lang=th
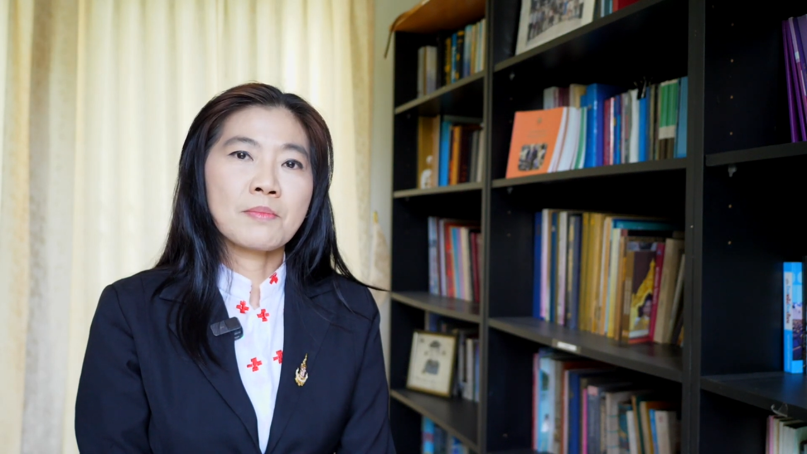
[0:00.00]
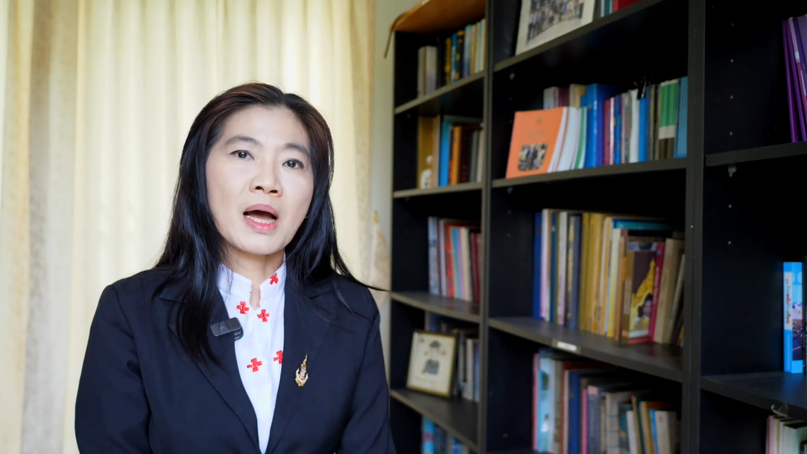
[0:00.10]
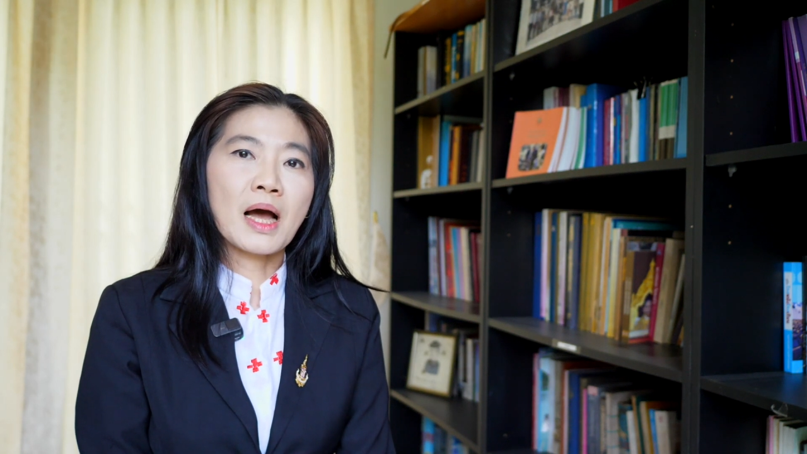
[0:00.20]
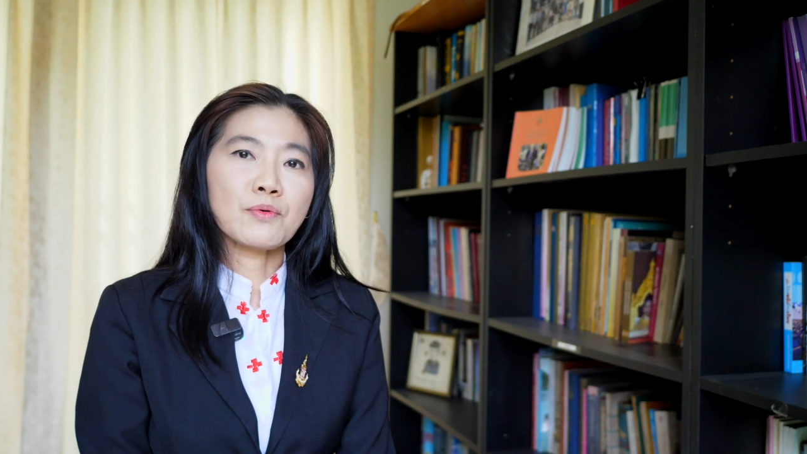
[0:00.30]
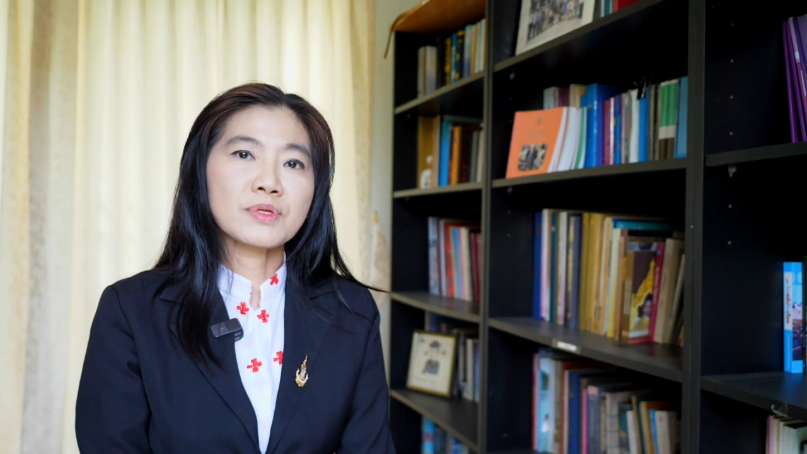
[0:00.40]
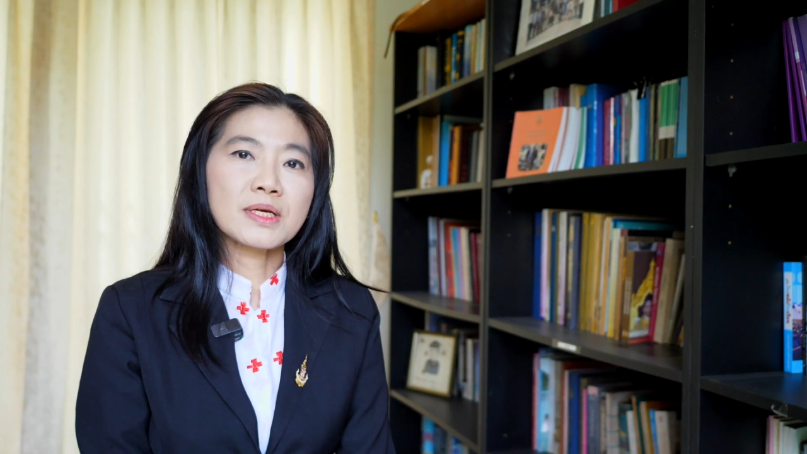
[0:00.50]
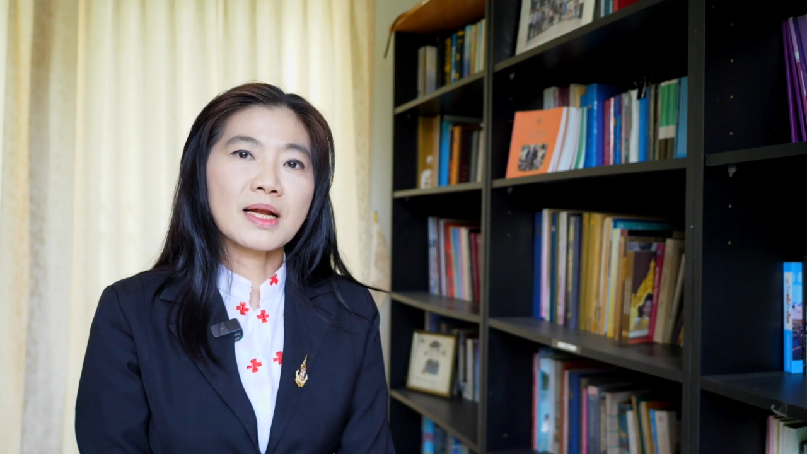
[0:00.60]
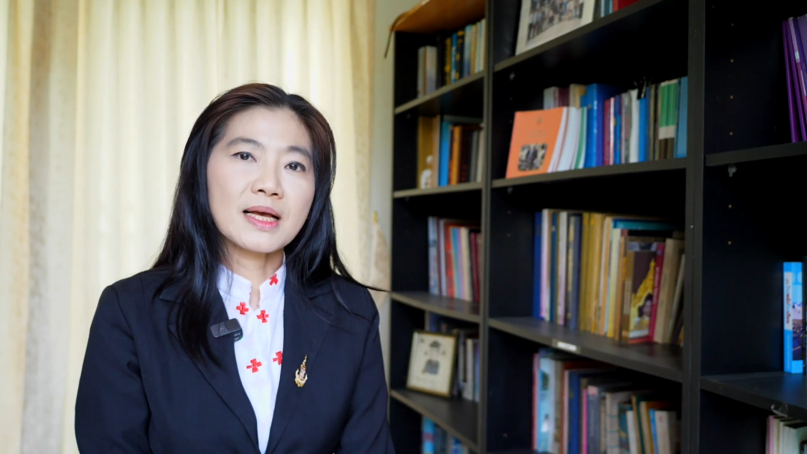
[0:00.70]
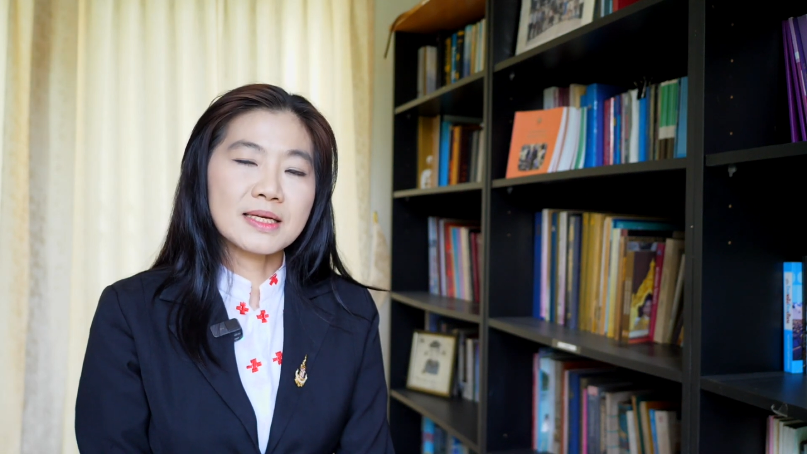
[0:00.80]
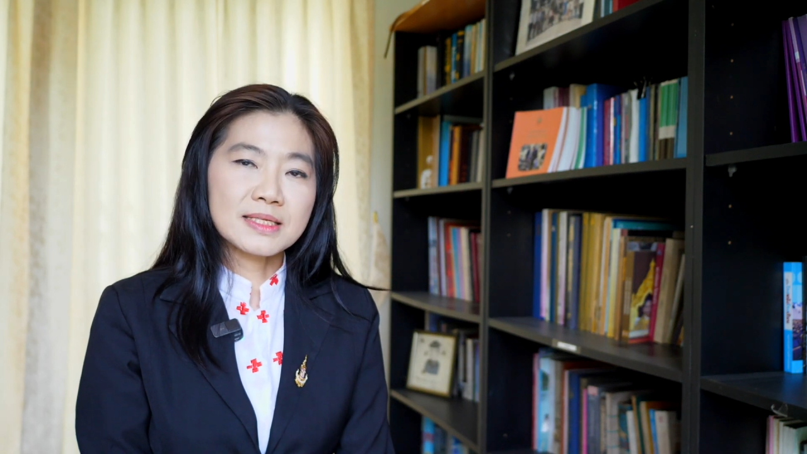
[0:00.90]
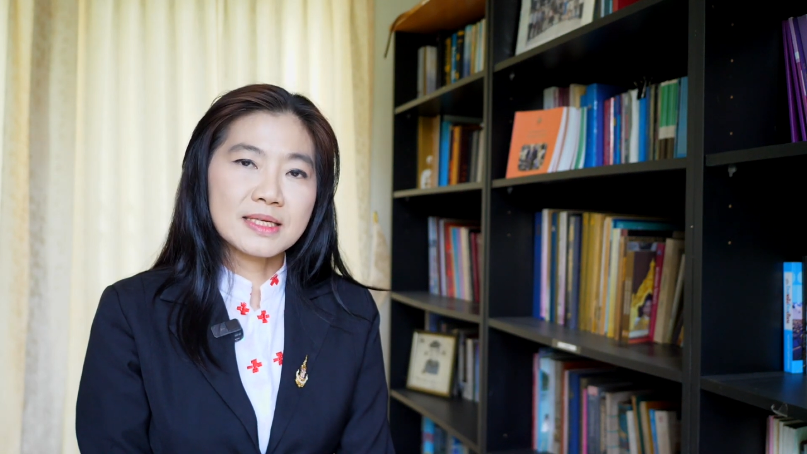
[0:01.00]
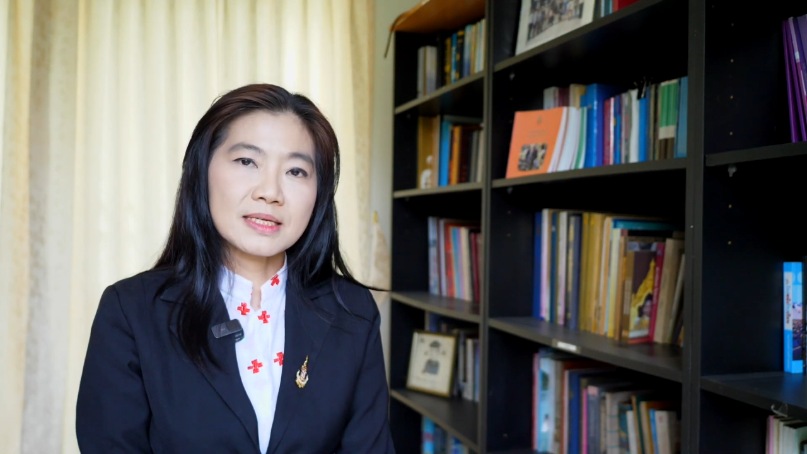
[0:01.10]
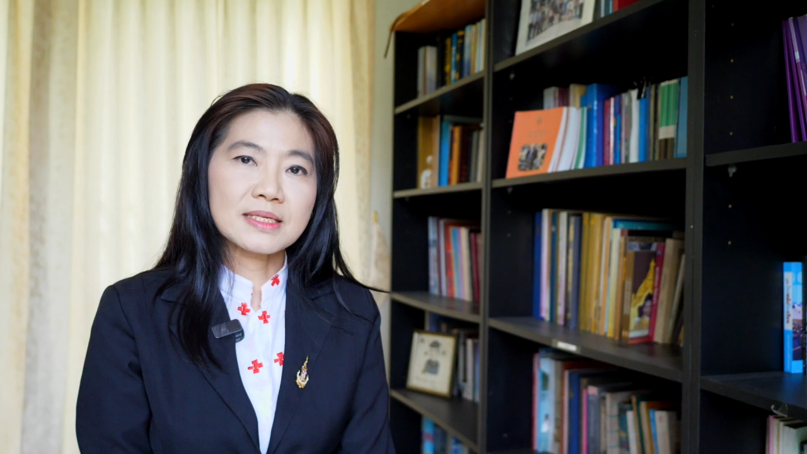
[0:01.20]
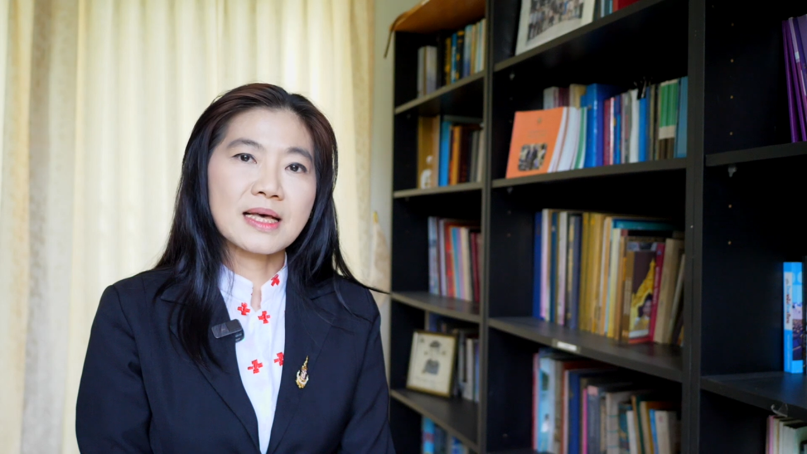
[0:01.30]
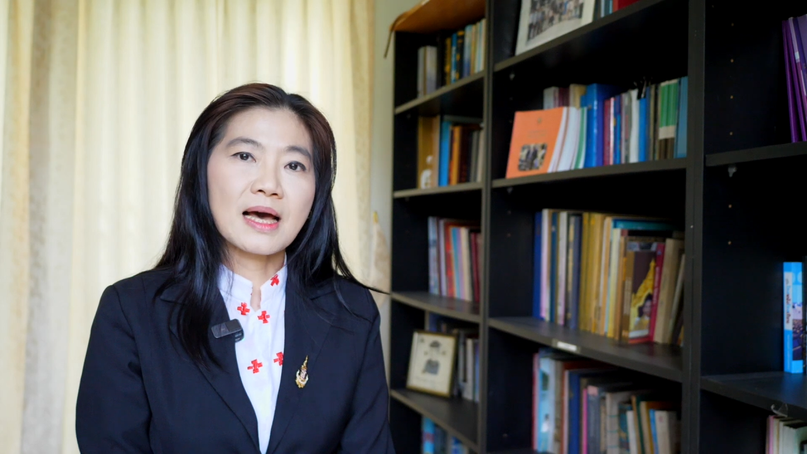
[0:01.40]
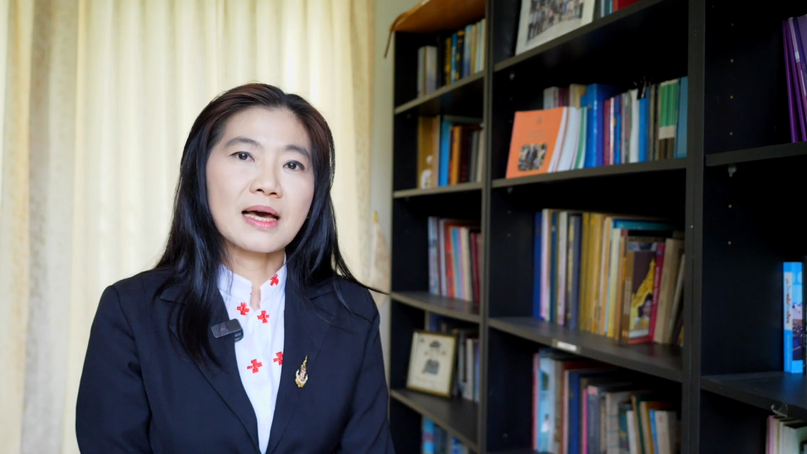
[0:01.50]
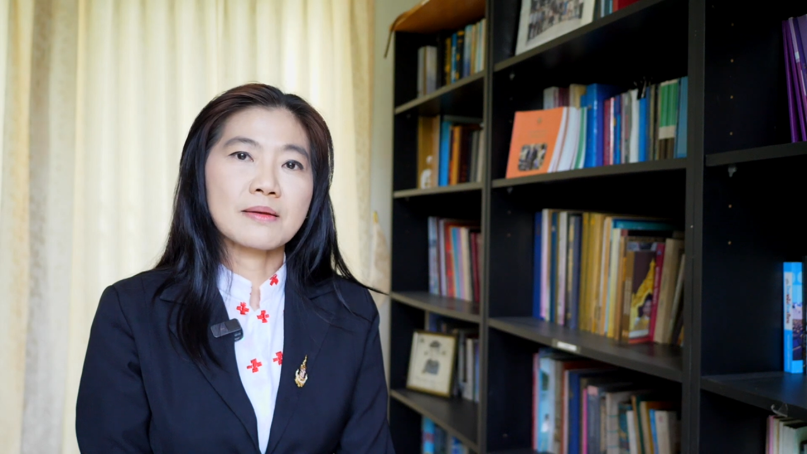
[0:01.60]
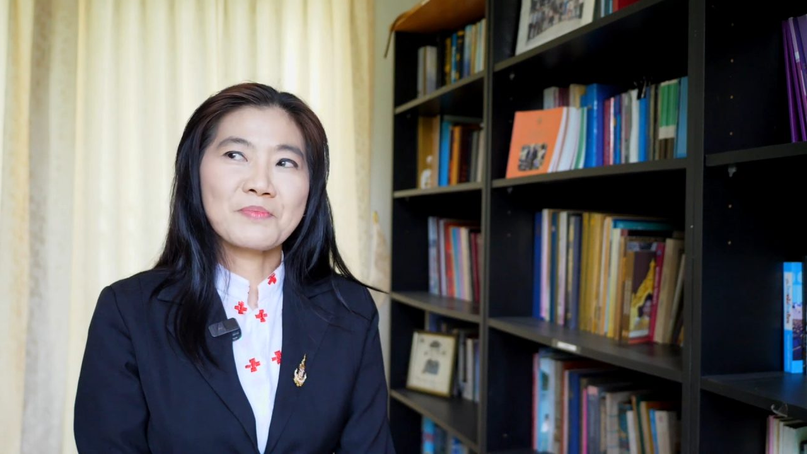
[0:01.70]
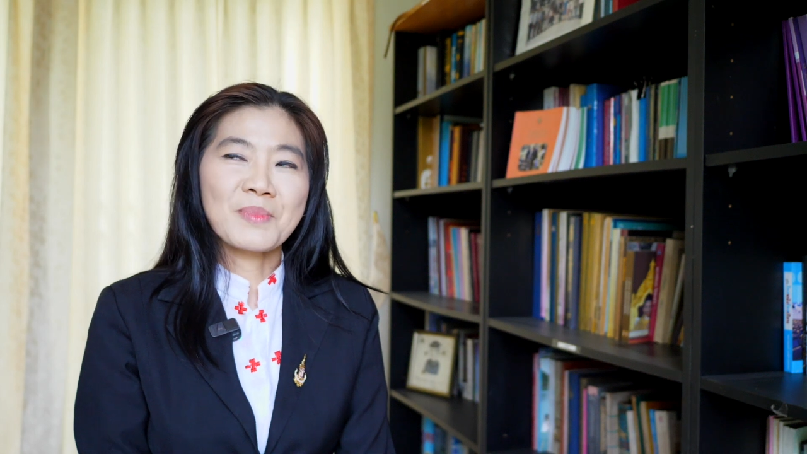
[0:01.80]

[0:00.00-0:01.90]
มหาวิทยาลัยเกษตรศาสตร์